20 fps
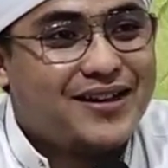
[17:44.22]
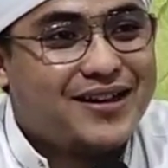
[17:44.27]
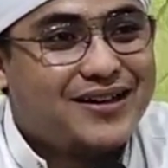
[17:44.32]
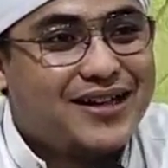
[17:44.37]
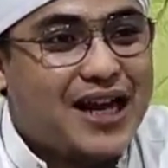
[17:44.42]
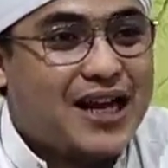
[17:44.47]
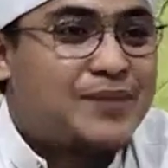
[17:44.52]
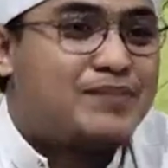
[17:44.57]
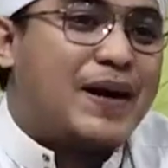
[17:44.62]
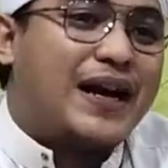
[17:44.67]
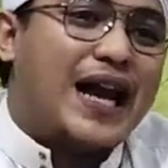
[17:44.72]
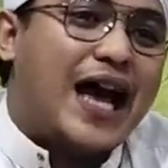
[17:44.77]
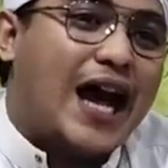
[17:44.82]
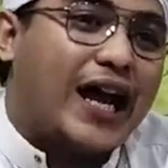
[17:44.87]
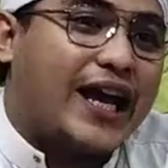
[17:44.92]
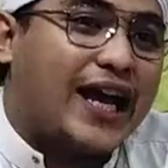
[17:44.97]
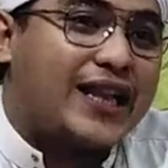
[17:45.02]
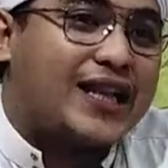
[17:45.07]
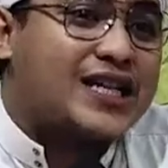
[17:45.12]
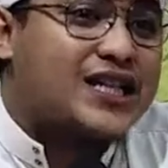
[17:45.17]
Dan pada
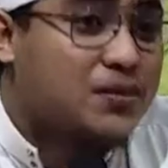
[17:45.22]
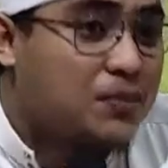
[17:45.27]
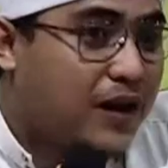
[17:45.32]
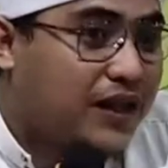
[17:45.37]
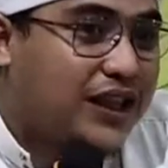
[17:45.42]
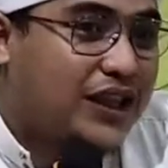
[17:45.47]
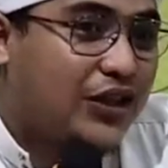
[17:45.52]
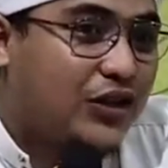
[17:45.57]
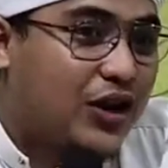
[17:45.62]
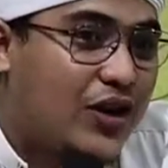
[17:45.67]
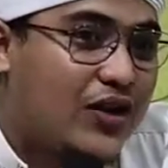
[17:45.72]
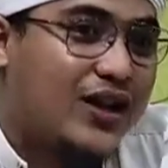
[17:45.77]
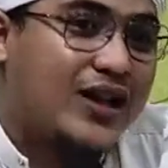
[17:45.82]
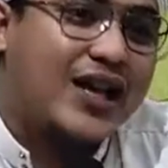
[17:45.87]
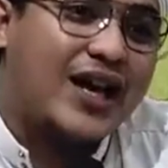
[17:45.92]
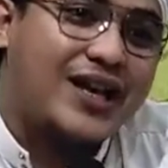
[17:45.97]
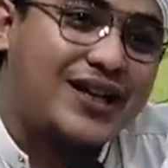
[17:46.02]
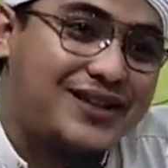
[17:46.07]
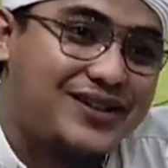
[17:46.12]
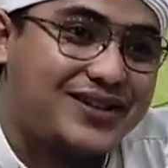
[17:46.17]
hakikatnya seperti itulah
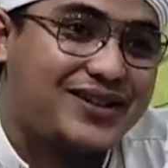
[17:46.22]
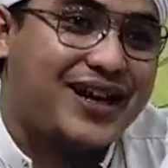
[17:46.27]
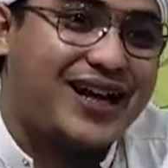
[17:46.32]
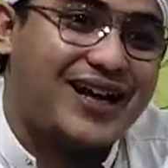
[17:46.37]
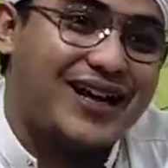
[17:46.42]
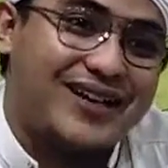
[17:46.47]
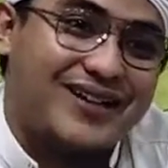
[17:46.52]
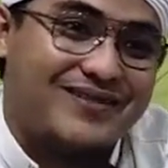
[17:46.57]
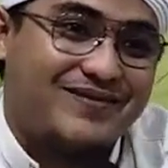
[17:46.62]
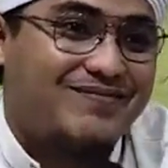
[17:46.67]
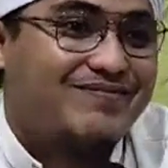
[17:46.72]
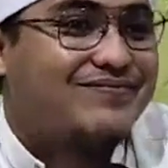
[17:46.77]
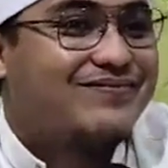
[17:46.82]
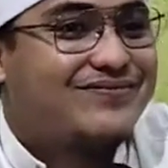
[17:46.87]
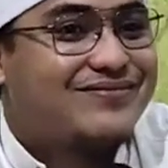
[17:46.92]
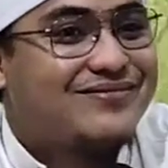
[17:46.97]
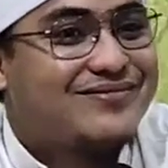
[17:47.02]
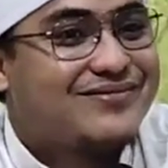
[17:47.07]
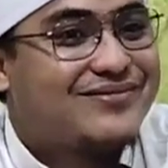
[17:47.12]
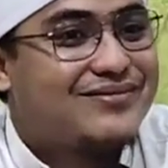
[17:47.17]
orang yang hijrah.
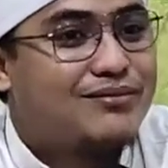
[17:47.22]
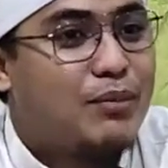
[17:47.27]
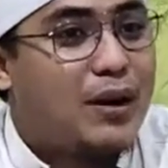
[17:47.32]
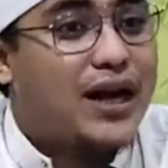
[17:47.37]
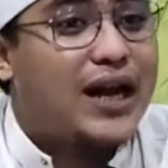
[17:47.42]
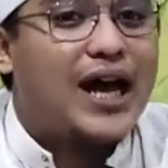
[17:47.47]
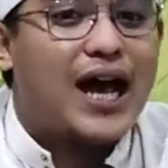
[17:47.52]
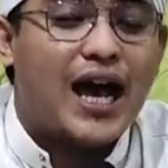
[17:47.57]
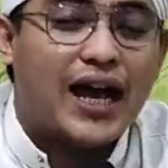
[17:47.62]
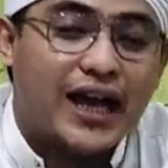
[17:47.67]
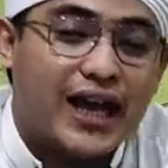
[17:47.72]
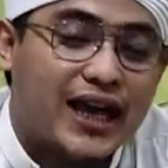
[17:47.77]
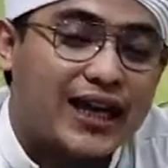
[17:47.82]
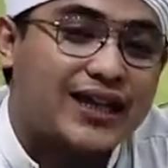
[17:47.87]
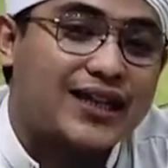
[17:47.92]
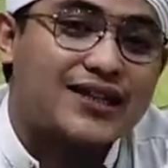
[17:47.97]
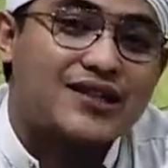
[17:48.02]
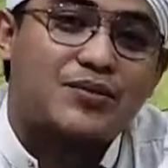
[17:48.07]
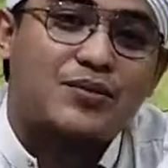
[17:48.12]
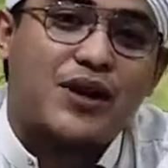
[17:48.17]
Pada
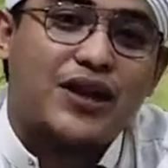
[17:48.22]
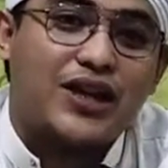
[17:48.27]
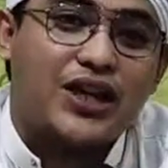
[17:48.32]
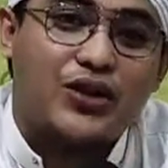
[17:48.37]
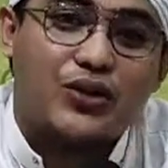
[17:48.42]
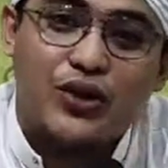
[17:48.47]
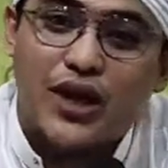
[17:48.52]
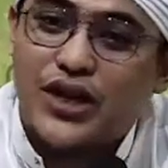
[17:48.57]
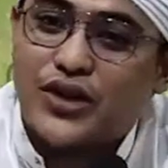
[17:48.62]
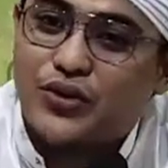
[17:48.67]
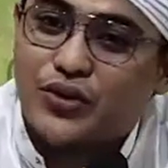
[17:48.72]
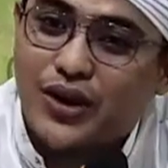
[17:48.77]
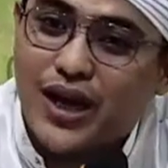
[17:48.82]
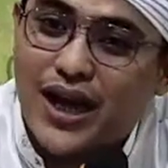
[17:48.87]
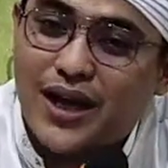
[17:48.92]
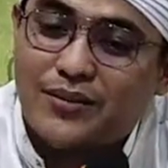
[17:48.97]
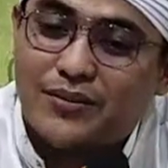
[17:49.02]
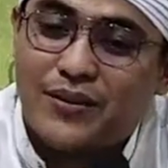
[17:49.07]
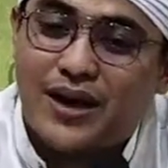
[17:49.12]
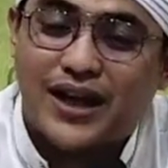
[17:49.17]
hakikatnya seperti itulah
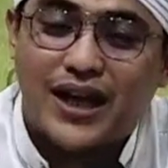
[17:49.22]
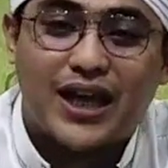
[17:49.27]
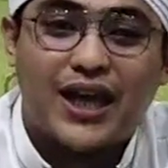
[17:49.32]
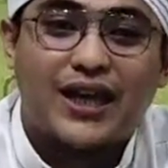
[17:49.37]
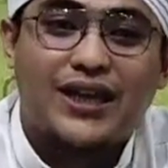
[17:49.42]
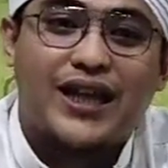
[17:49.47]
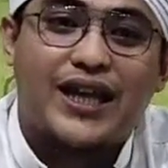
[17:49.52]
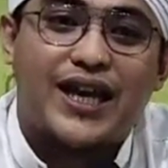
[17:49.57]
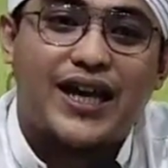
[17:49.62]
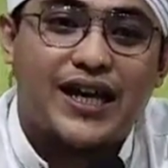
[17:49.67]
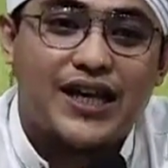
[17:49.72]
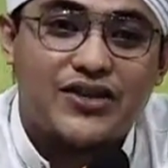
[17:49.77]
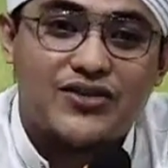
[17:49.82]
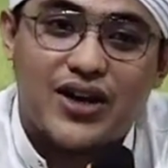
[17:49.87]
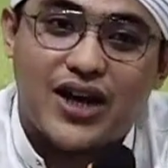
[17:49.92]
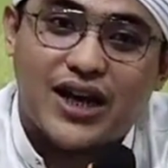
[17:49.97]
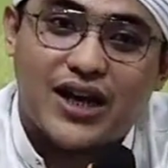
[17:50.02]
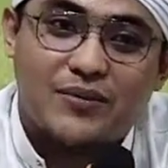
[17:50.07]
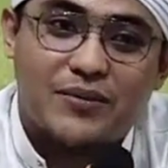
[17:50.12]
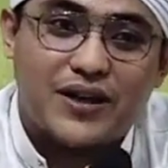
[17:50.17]
juga bagi kita yang
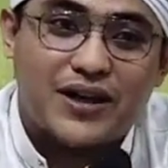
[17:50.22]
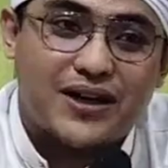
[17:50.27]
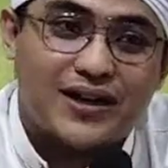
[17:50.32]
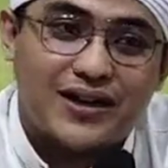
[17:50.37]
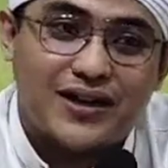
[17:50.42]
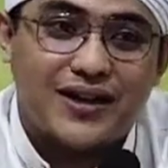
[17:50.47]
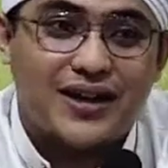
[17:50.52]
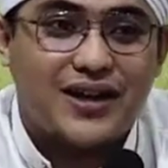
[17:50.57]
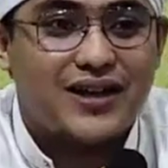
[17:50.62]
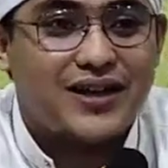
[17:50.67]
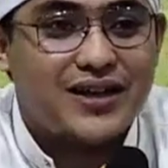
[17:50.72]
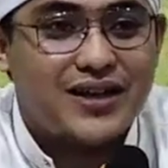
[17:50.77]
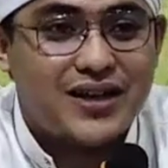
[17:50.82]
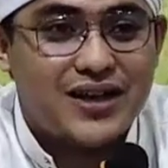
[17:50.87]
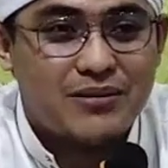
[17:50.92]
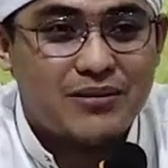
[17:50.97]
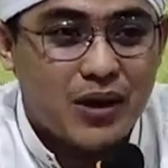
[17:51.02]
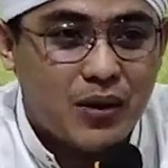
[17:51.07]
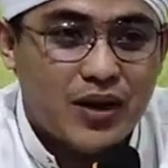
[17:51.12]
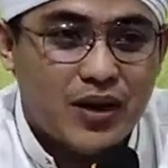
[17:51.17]
hijrah kepada Allah.
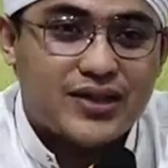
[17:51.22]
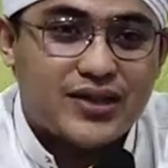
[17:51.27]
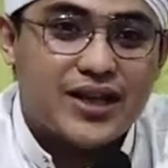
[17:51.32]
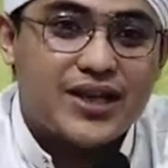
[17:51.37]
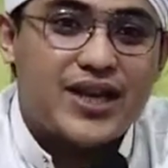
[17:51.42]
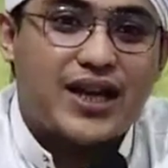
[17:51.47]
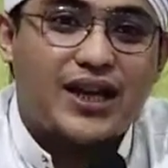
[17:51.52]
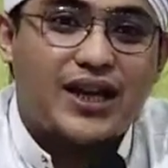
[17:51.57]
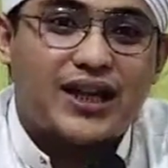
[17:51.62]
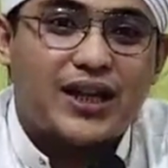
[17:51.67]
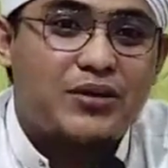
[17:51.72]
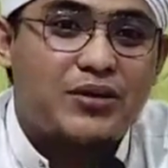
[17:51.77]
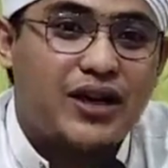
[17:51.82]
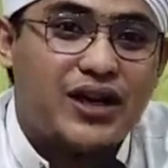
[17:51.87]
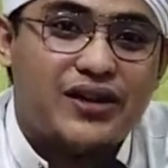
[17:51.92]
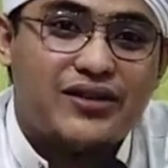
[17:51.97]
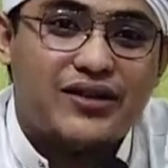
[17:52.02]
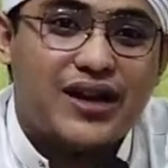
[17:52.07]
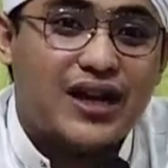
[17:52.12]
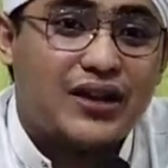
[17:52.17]
Bahwasanya kita
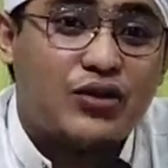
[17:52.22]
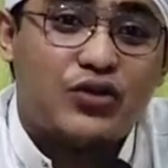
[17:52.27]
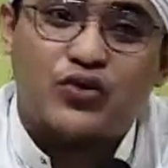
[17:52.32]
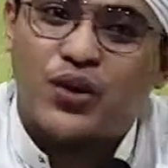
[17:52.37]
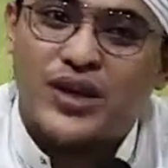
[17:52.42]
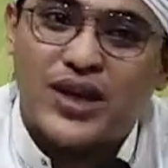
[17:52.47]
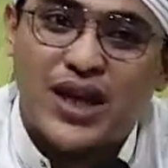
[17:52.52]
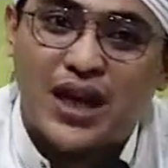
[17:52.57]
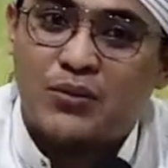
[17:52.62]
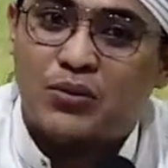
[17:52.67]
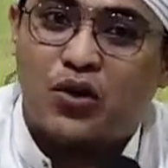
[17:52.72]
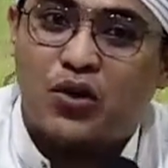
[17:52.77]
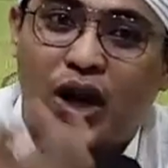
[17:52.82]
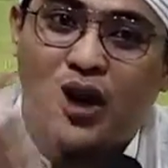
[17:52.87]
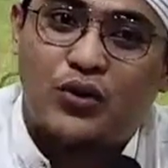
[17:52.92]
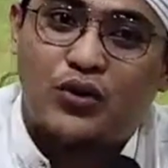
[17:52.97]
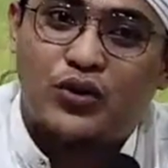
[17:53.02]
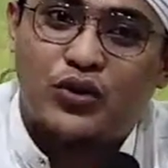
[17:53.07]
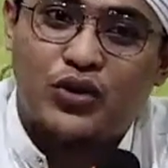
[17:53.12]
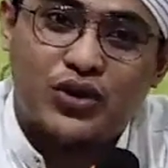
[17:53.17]
berhijrah tujuannya kan bukan
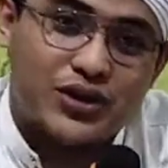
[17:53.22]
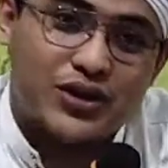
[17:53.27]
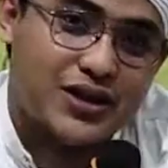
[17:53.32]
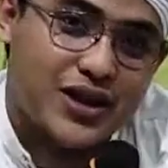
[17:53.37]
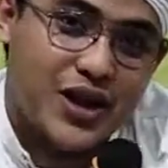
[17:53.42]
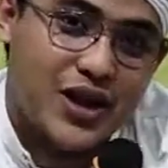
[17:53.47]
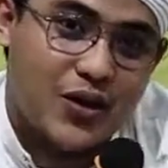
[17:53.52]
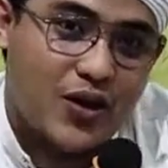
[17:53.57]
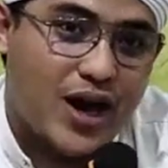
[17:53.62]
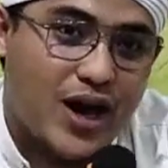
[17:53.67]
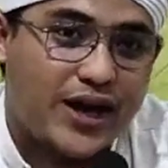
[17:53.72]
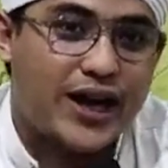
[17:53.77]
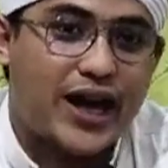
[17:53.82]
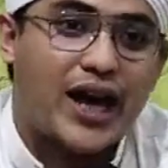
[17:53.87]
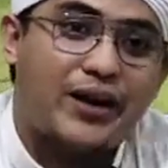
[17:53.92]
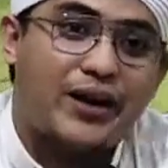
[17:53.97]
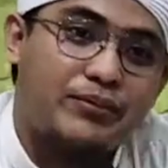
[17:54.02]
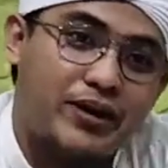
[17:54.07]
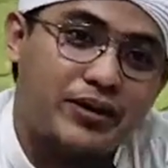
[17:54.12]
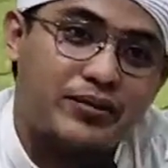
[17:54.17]
untuk oh ada
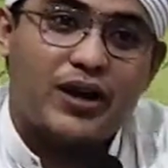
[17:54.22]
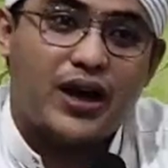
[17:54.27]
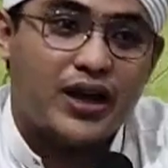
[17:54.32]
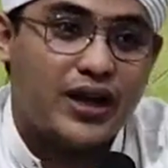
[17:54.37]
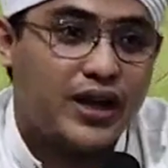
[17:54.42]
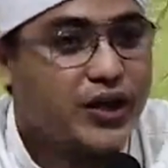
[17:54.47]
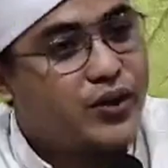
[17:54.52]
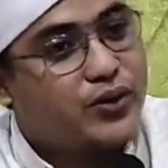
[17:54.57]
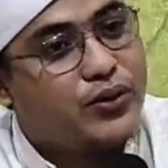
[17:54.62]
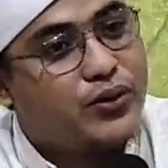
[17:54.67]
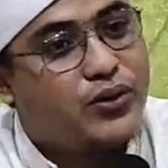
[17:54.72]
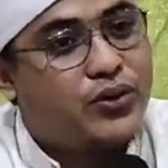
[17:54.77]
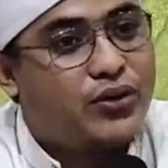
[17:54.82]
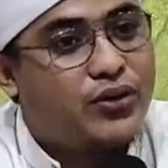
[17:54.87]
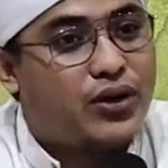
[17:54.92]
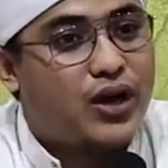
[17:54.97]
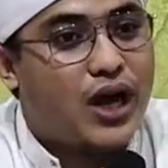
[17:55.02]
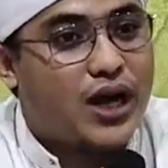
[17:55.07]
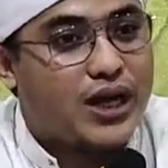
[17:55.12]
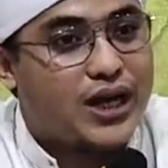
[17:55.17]
Habib, ada
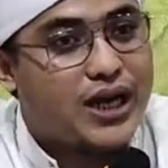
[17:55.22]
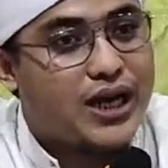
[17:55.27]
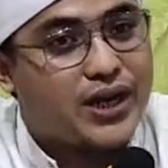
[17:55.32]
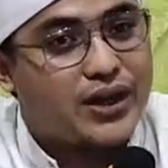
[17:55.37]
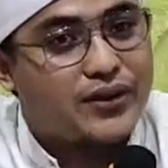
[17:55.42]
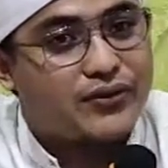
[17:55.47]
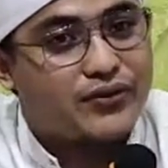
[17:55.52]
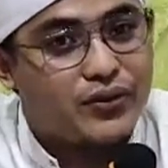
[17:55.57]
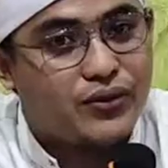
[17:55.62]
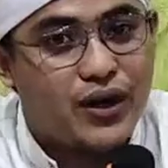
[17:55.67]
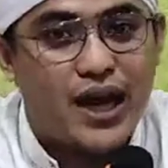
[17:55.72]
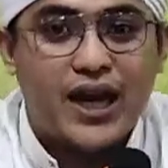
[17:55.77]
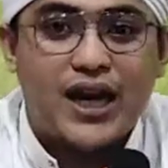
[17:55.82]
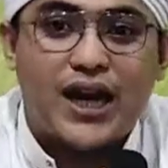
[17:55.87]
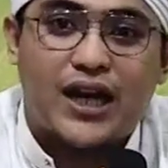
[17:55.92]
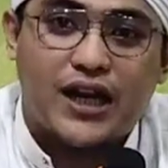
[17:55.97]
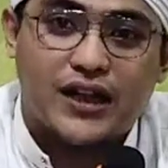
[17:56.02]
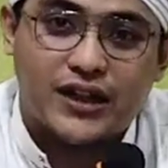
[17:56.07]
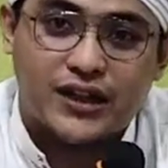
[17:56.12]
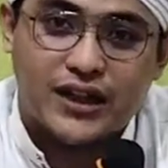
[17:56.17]
guru, ada fulan,
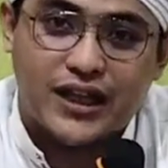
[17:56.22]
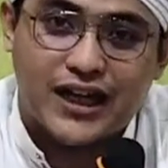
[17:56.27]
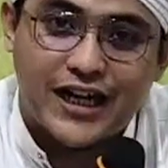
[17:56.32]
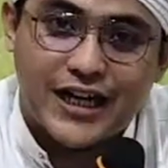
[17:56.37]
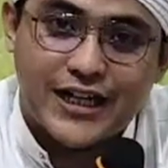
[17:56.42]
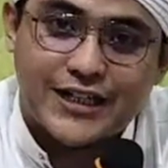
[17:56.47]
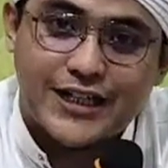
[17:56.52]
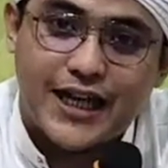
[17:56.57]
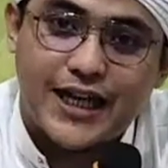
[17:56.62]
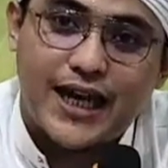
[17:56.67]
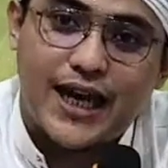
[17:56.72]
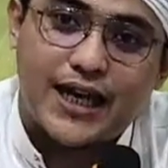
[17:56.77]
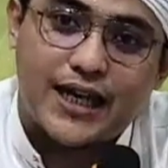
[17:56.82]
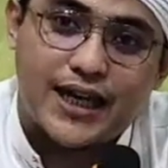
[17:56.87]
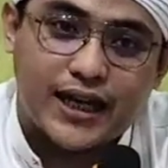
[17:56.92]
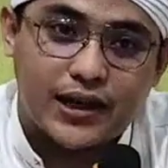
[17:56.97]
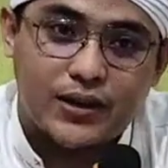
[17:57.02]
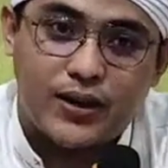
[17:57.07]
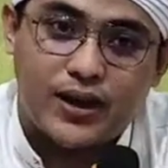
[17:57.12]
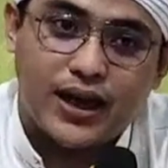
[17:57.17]
ada tetangga saya,
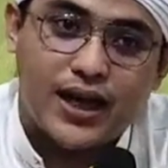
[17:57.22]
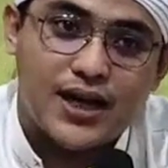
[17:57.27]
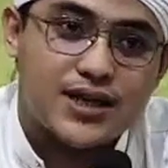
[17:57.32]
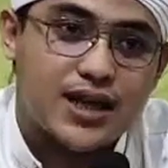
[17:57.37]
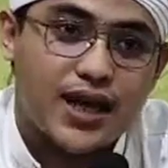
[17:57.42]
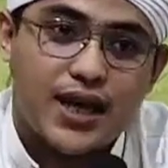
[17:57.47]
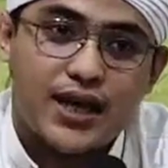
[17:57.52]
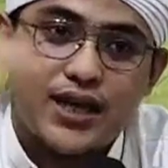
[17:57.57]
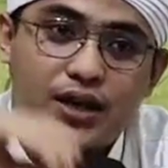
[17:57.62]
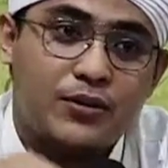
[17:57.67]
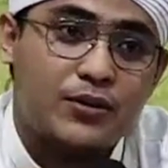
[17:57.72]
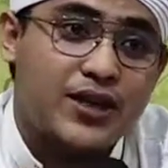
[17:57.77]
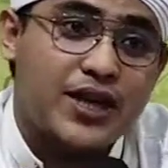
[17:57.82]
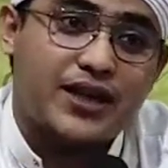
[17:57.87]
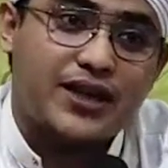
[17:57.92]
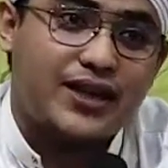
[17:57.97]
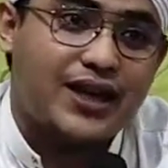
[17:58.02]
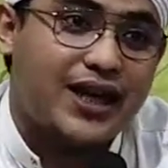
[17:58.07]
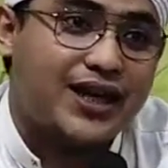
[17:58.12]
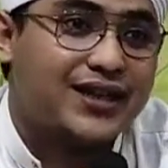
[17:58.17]
ada keluarga saya.
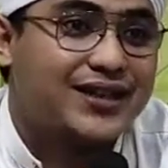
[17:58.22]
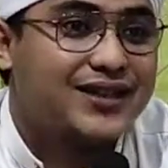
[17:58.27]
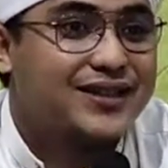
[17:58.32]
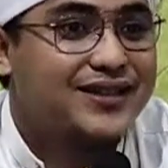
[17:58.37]
Jawabannya tidak